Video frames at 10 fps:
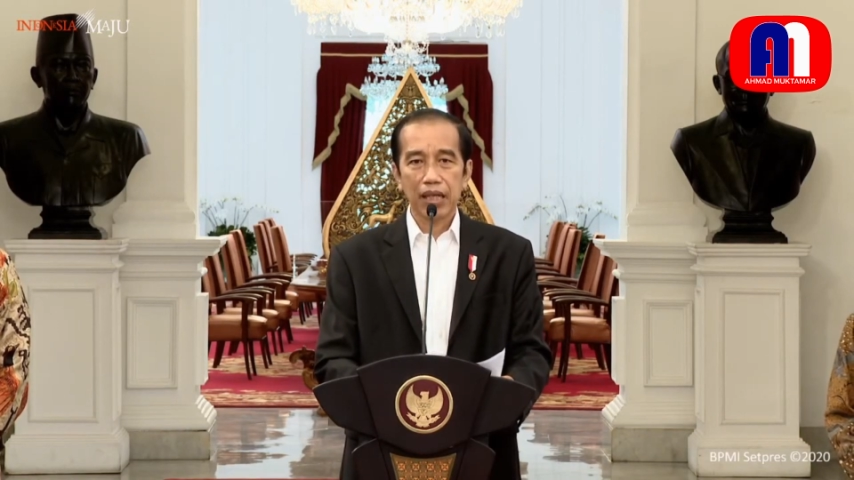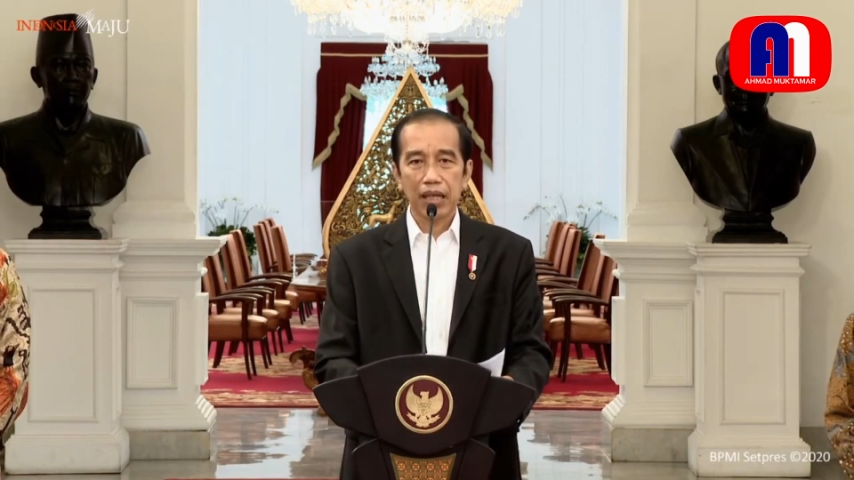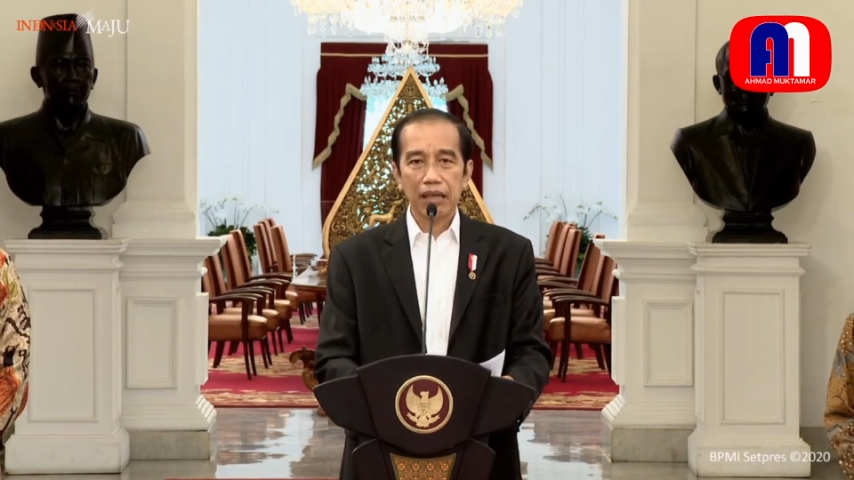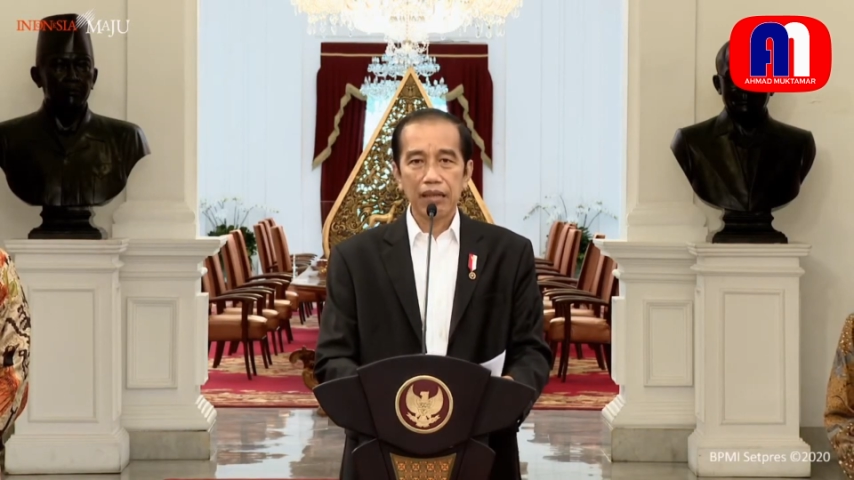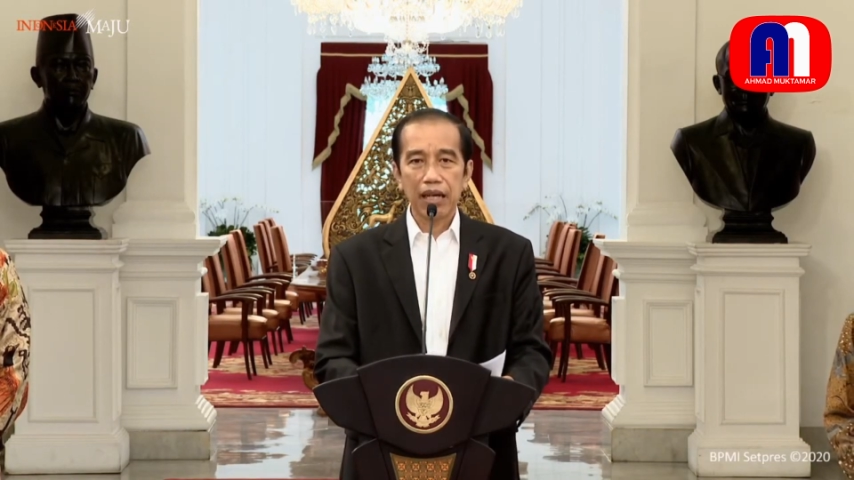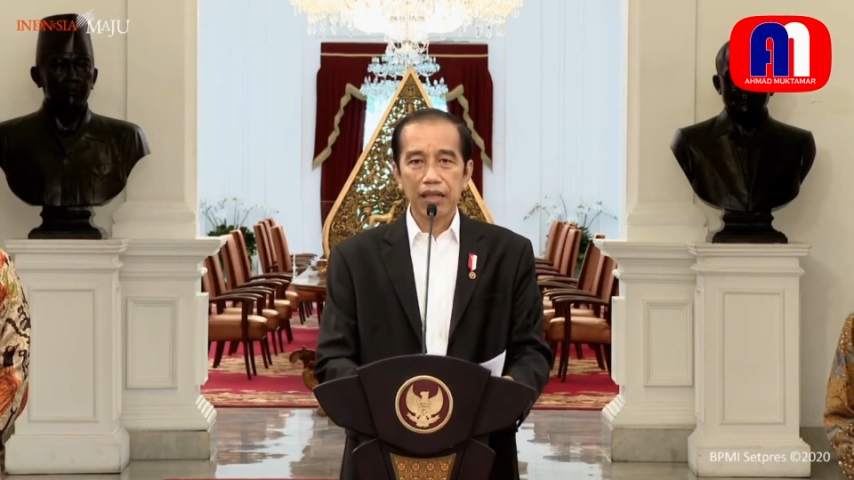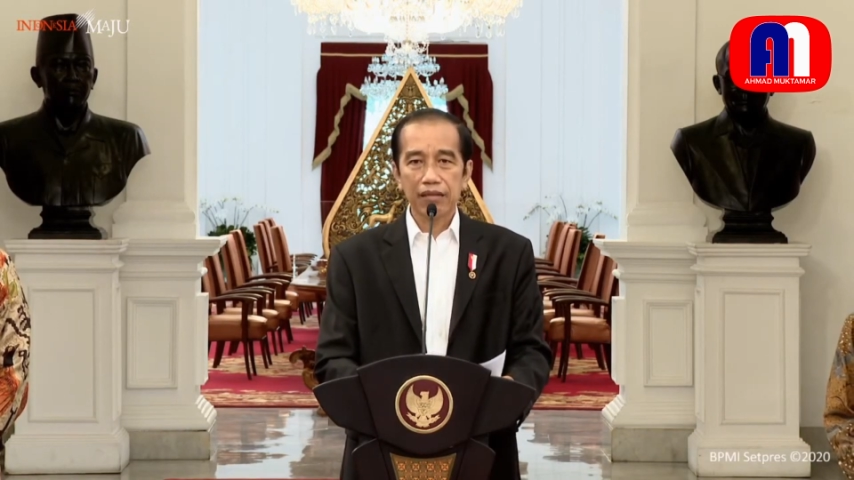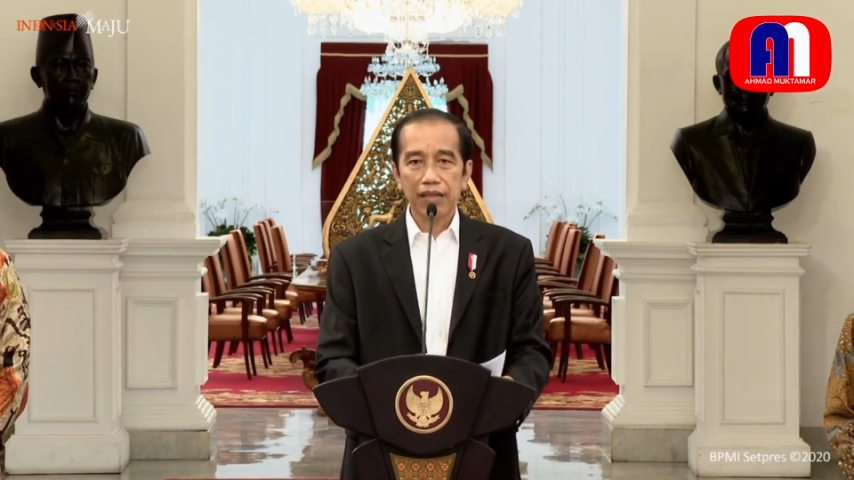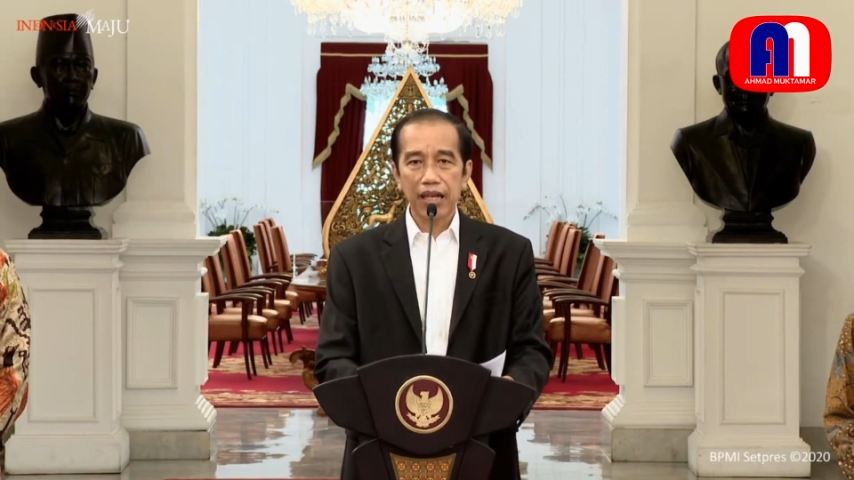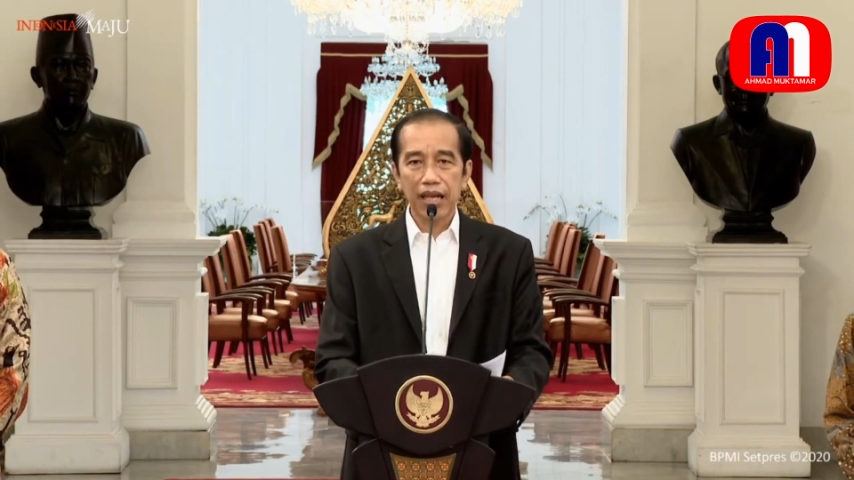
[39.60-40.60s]
yang
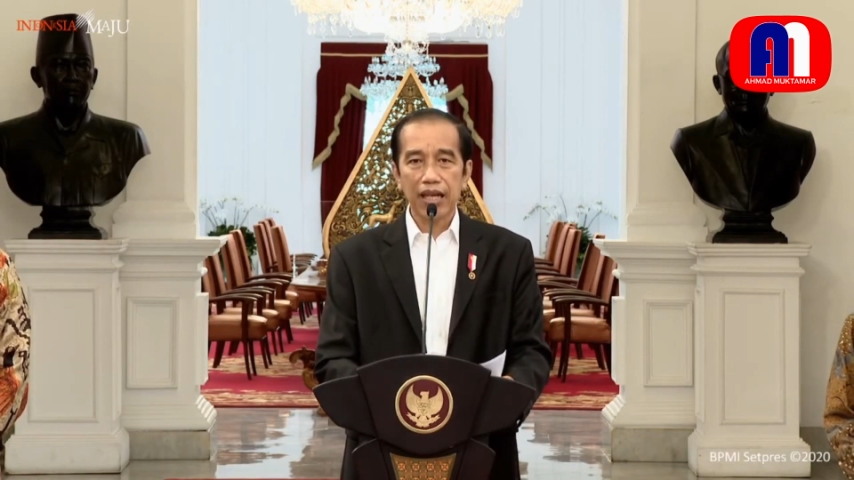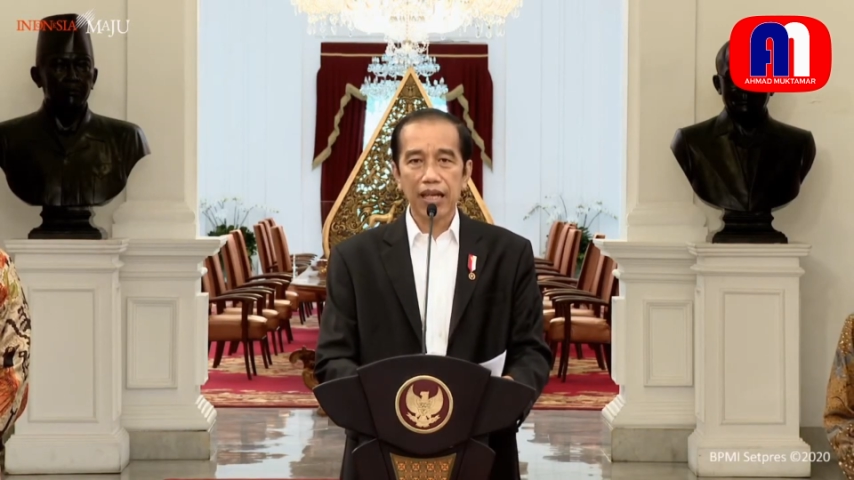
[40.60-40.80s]
telah